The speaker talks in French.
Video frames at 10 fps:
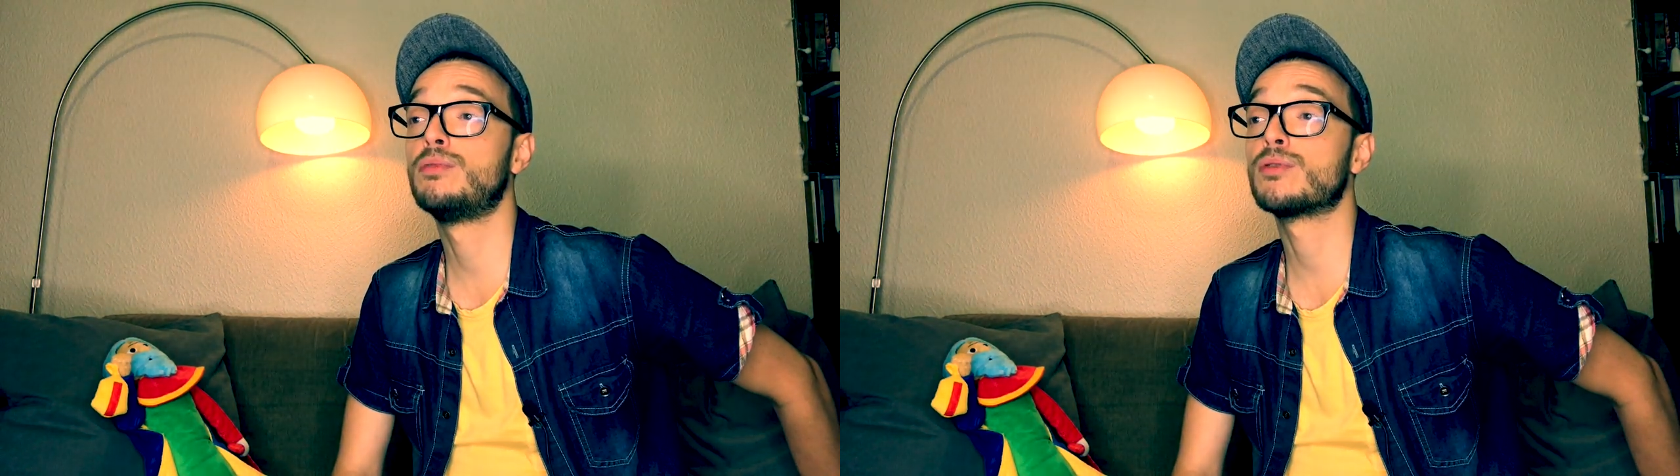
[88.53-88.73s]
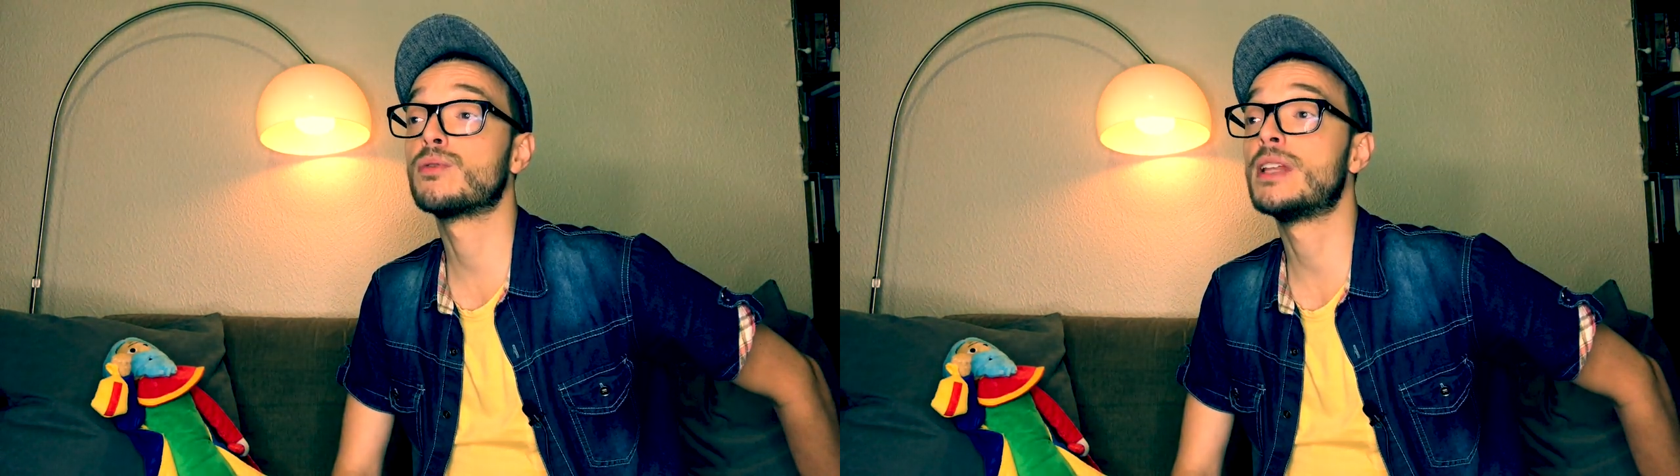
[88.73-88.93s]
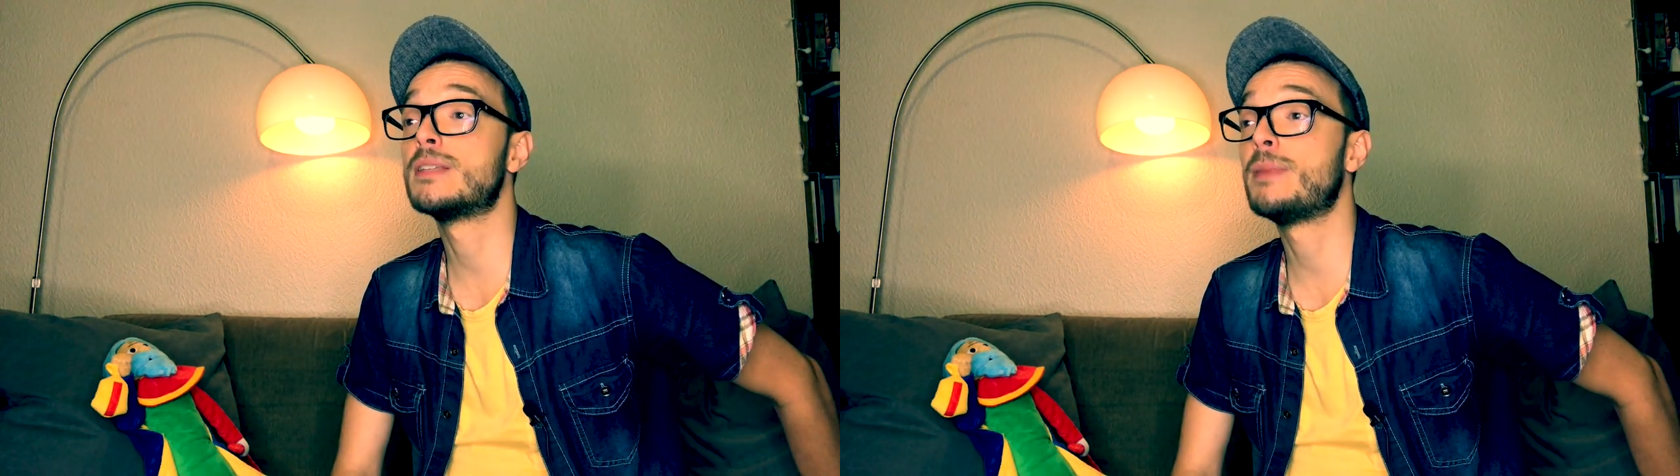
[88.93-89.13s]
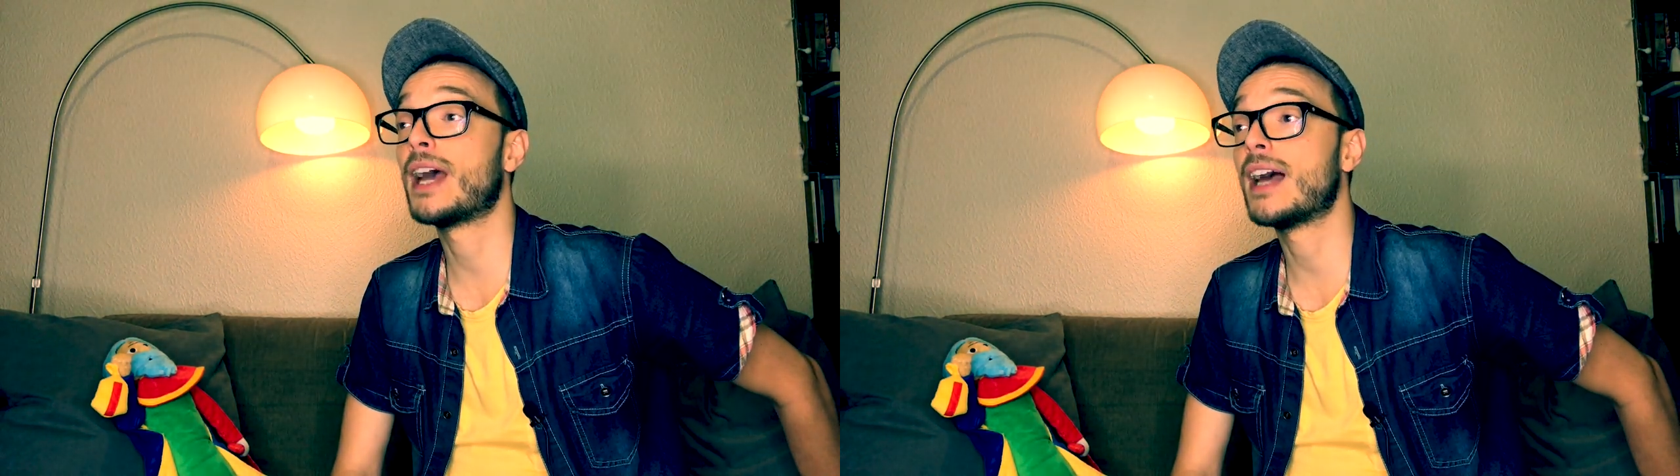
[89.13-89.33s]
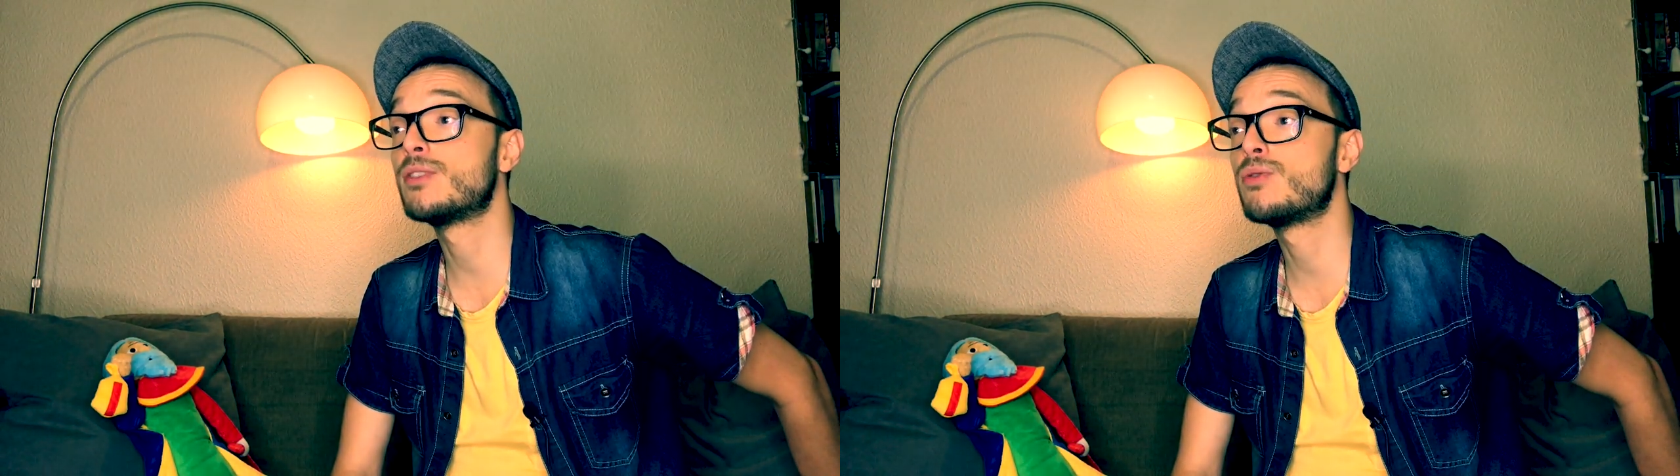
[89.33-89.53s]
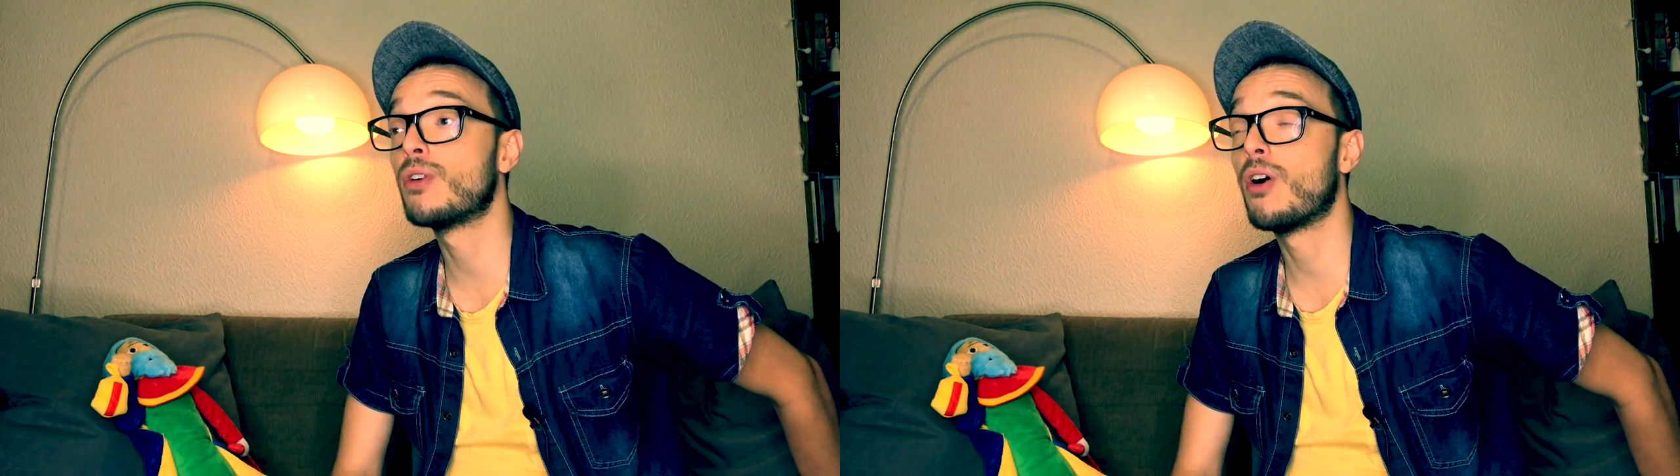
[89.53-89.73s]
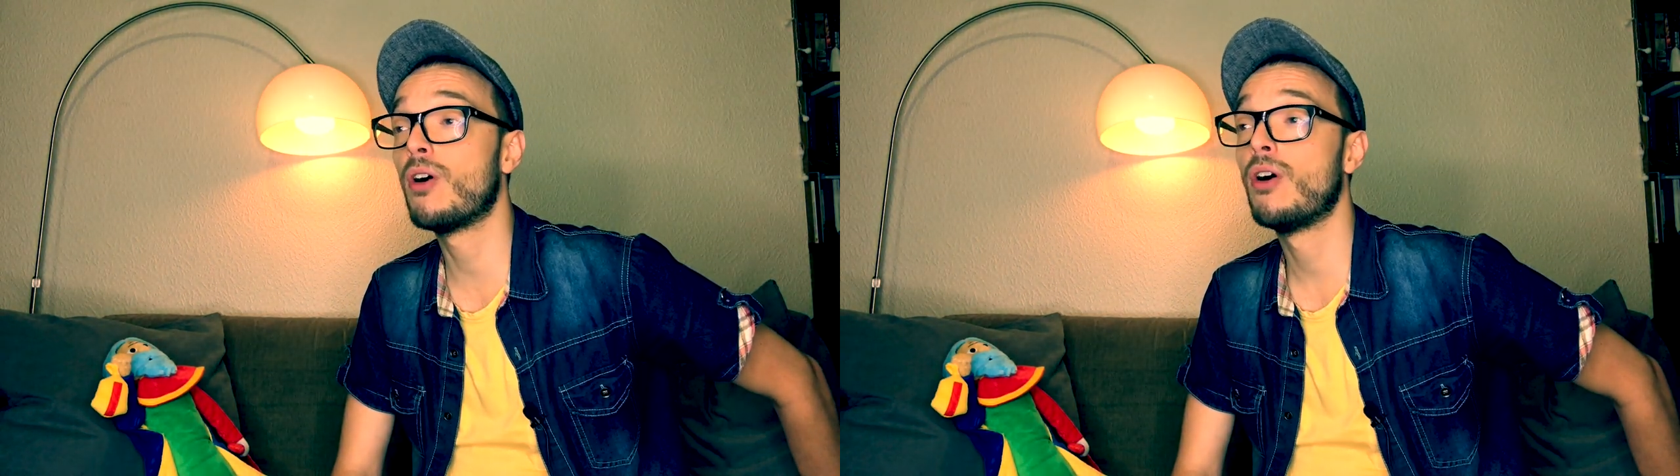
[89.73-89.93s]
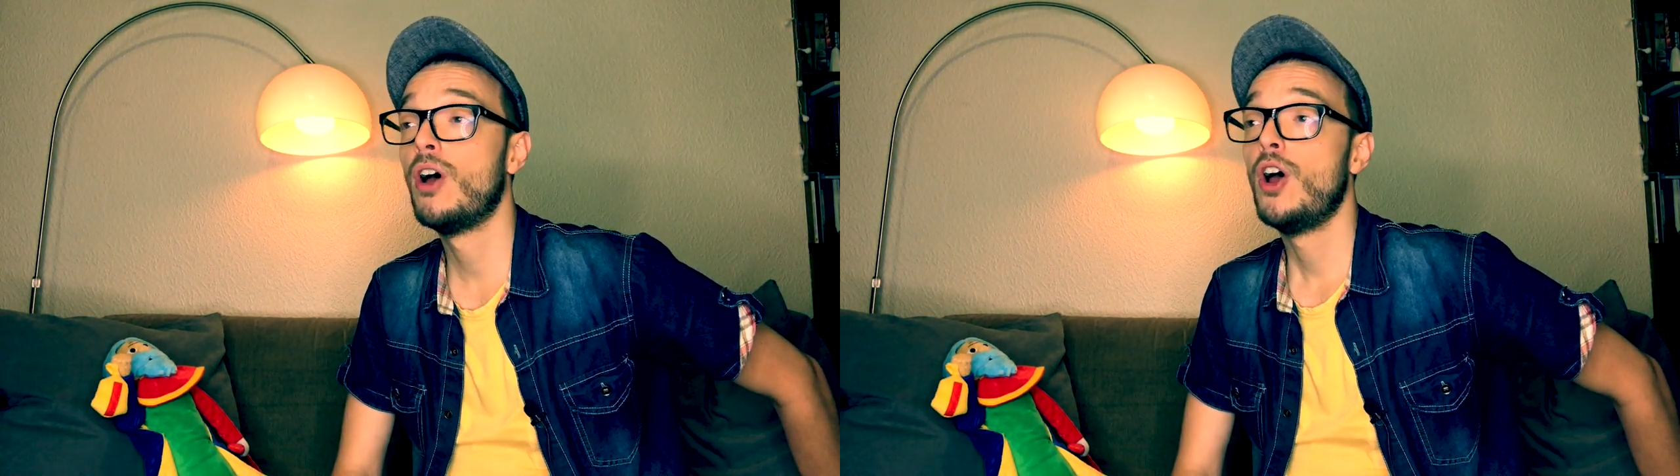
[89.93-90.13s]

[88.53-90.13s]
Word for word: pour, son aspect rassurant,